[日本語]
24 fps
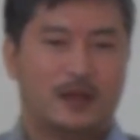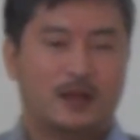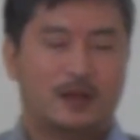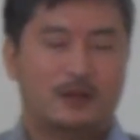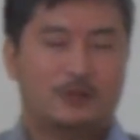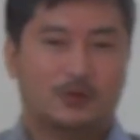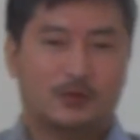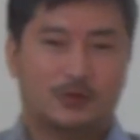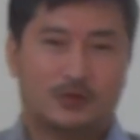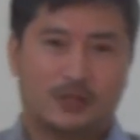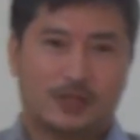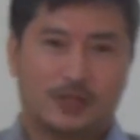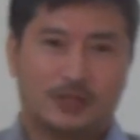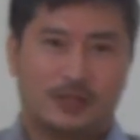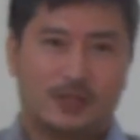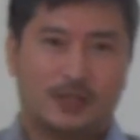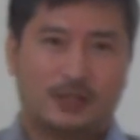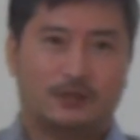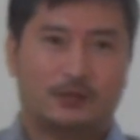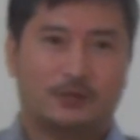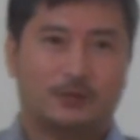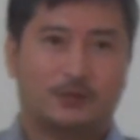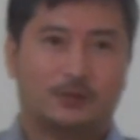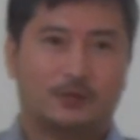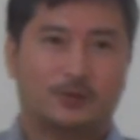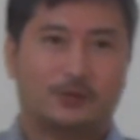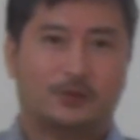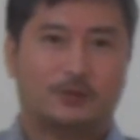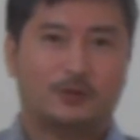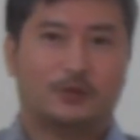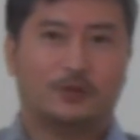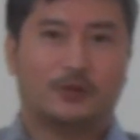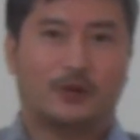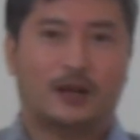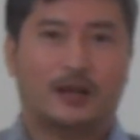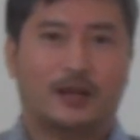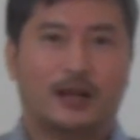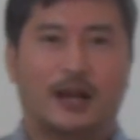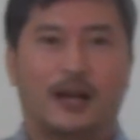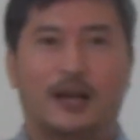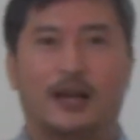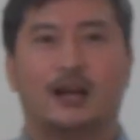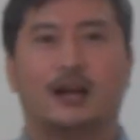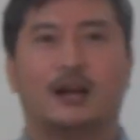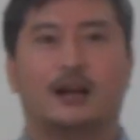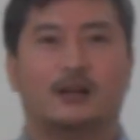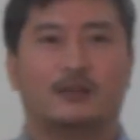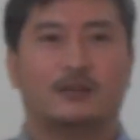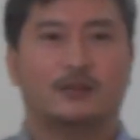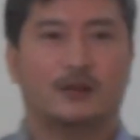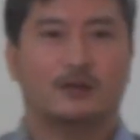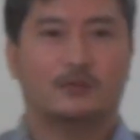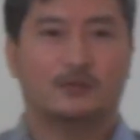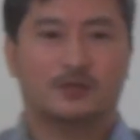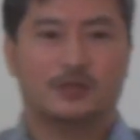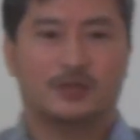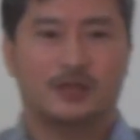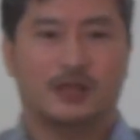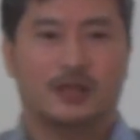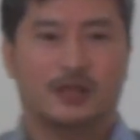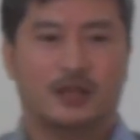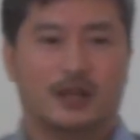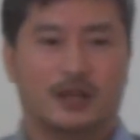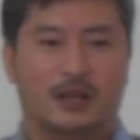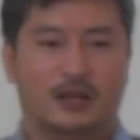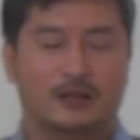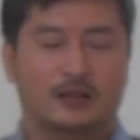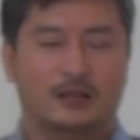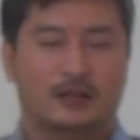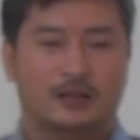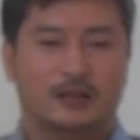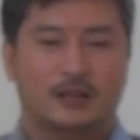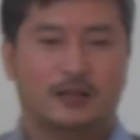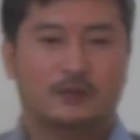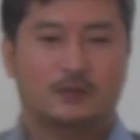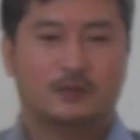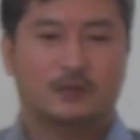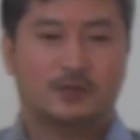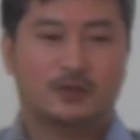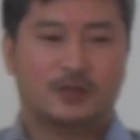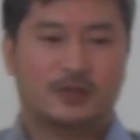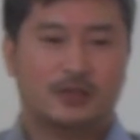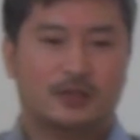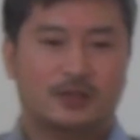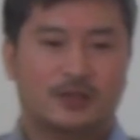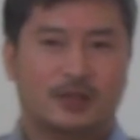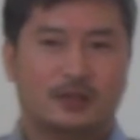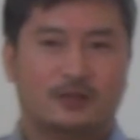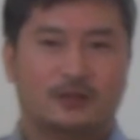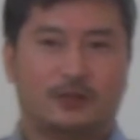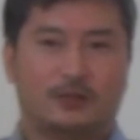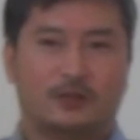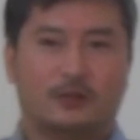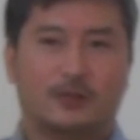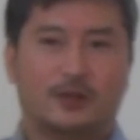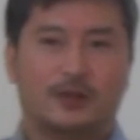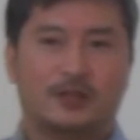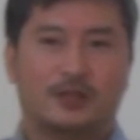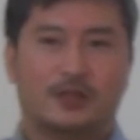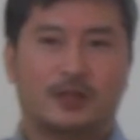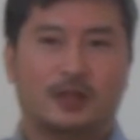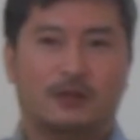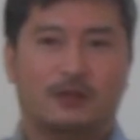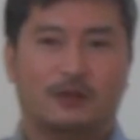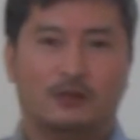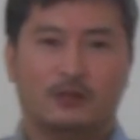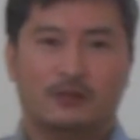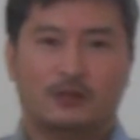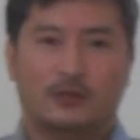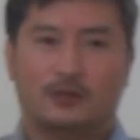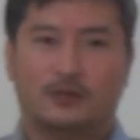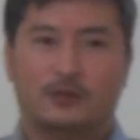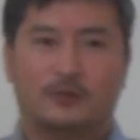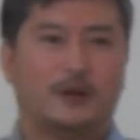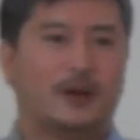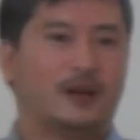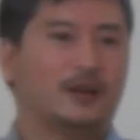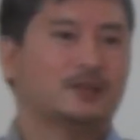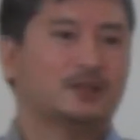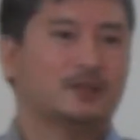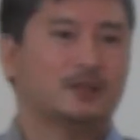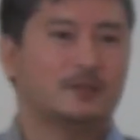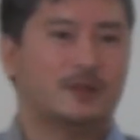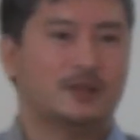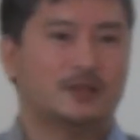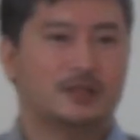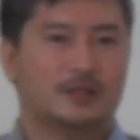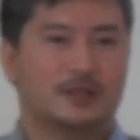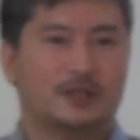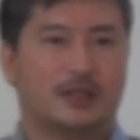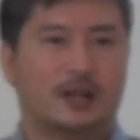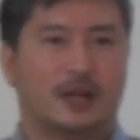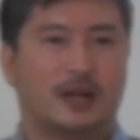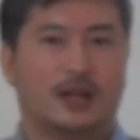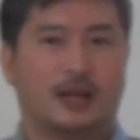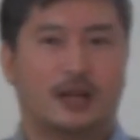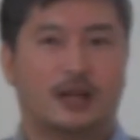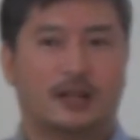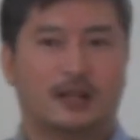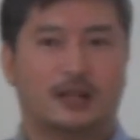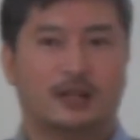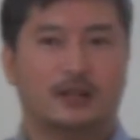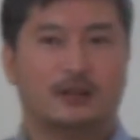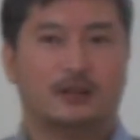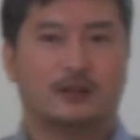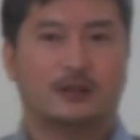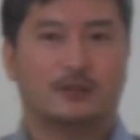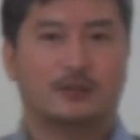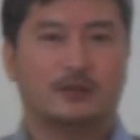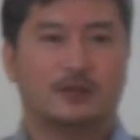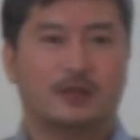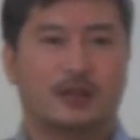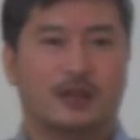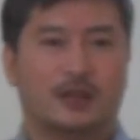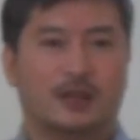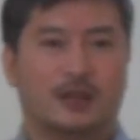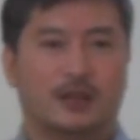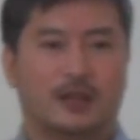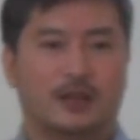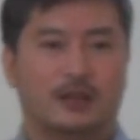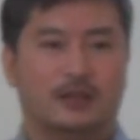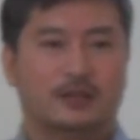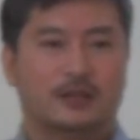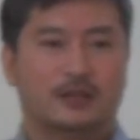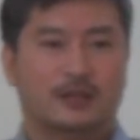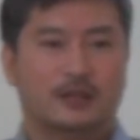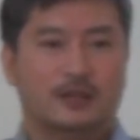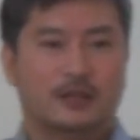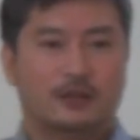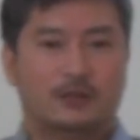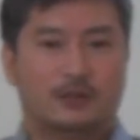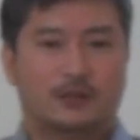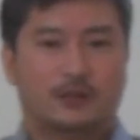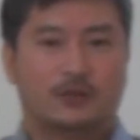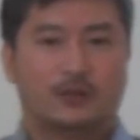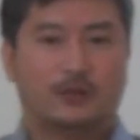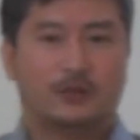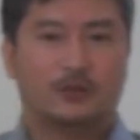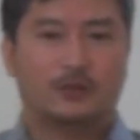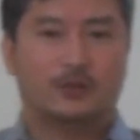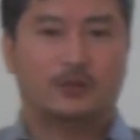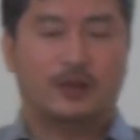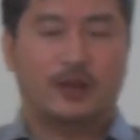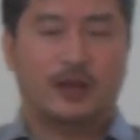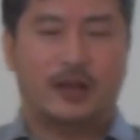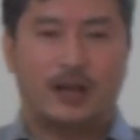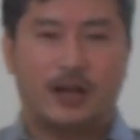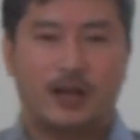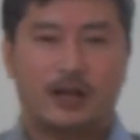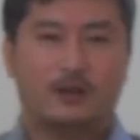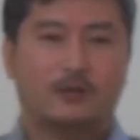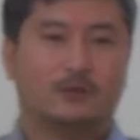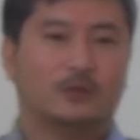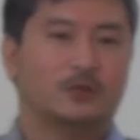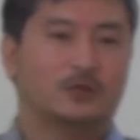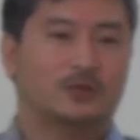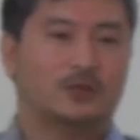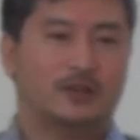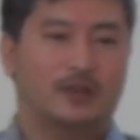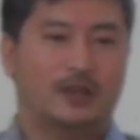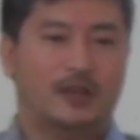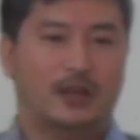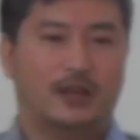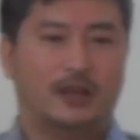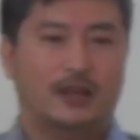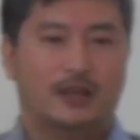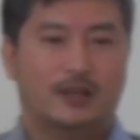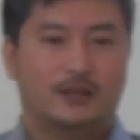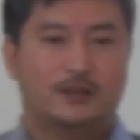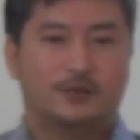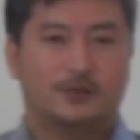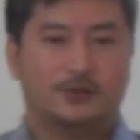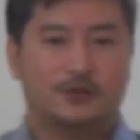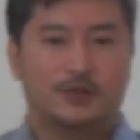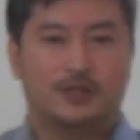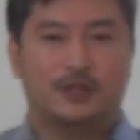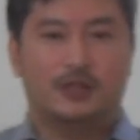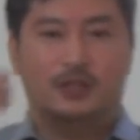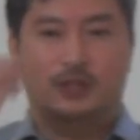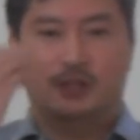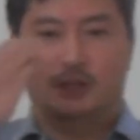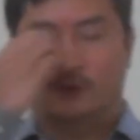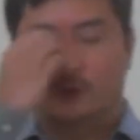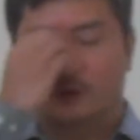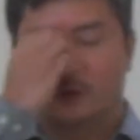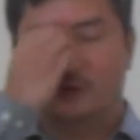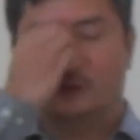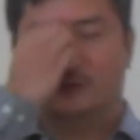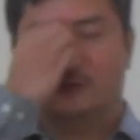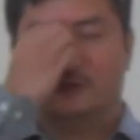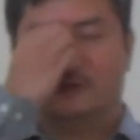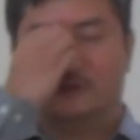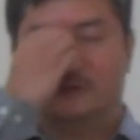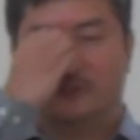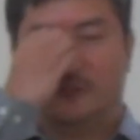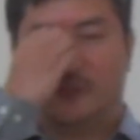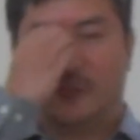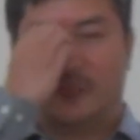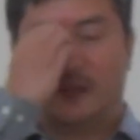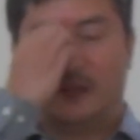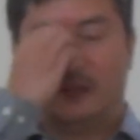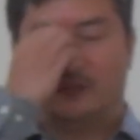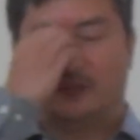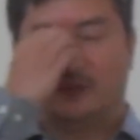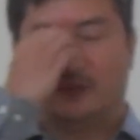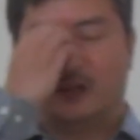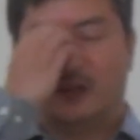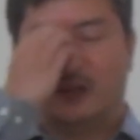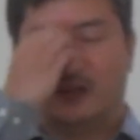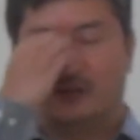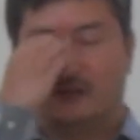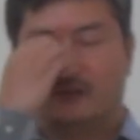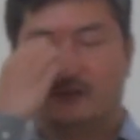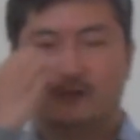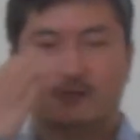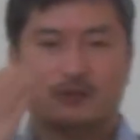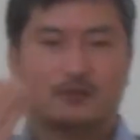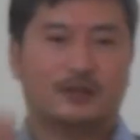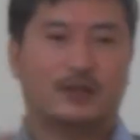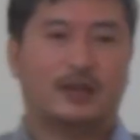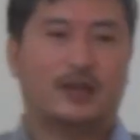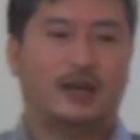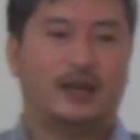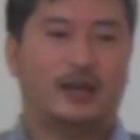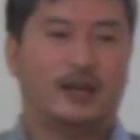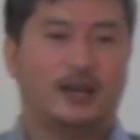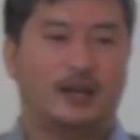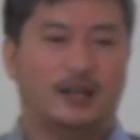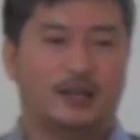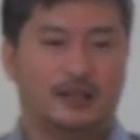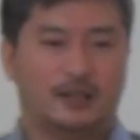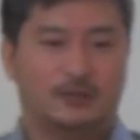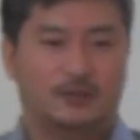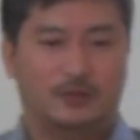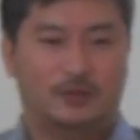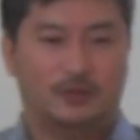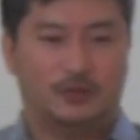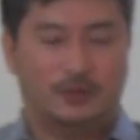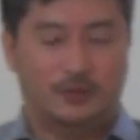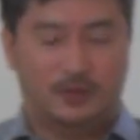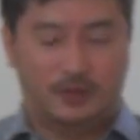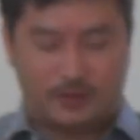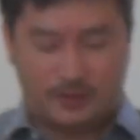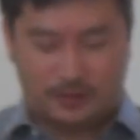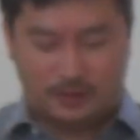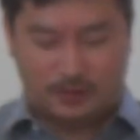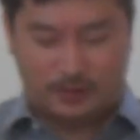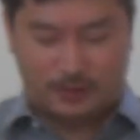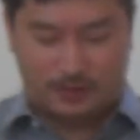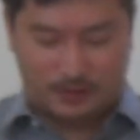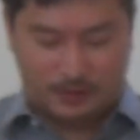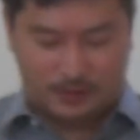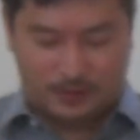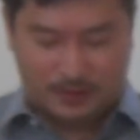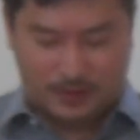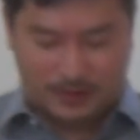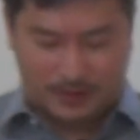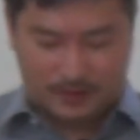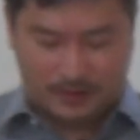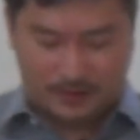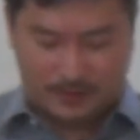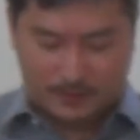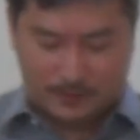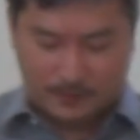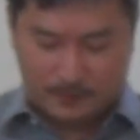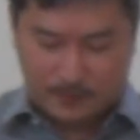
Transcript: もしかしたらその人々が変えられるかもしれないもしかしたらその町が本当に素晴らしい町に変えられていくかもしれないそういう願いを持って主に祈るそれが本当に平安に結びつくということです